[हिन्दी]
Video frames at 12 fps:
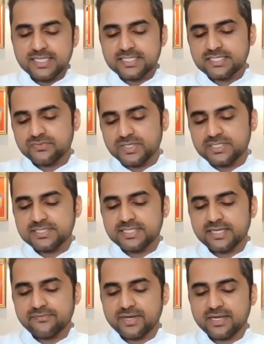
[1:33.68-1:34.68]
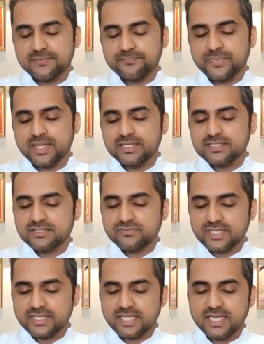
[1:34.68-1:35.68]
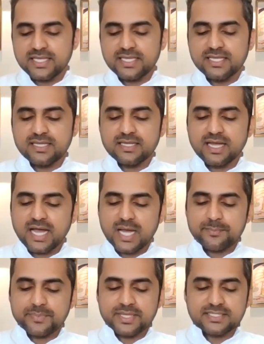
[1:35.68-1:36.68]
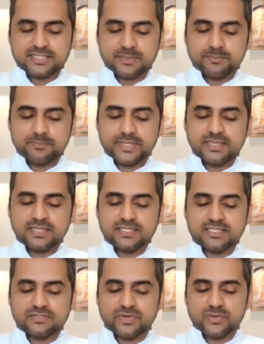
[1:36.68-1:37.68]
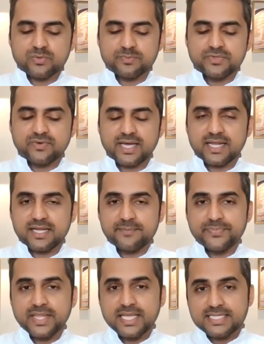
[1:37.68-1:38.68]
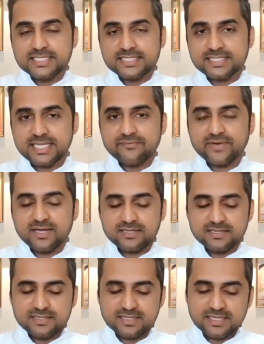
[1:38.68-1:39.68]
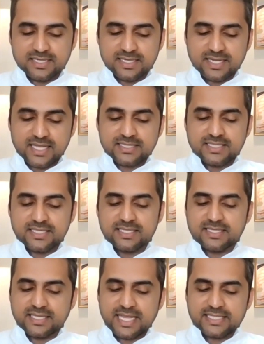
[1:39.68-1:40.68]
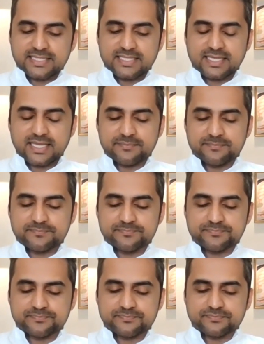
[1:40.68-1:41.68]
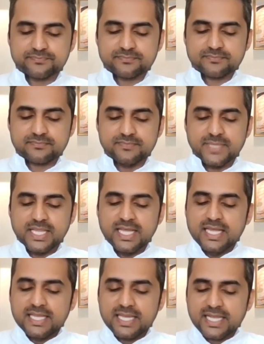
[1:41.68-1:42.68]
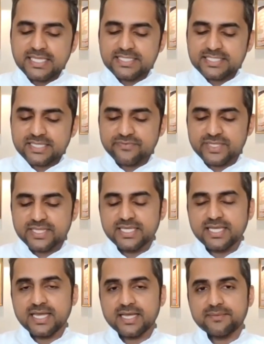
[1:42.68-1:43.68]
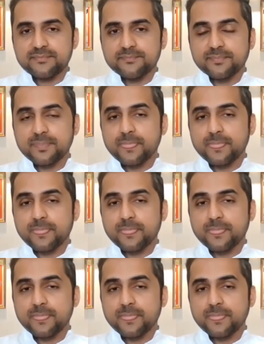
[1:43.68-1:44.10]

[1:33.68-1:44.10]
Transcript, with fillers: ये स्व सेवा स्वतः ही आपके संपन्न स्वरूप द्वारा सेवा कराती रहती है लेकिन इसकी विधि है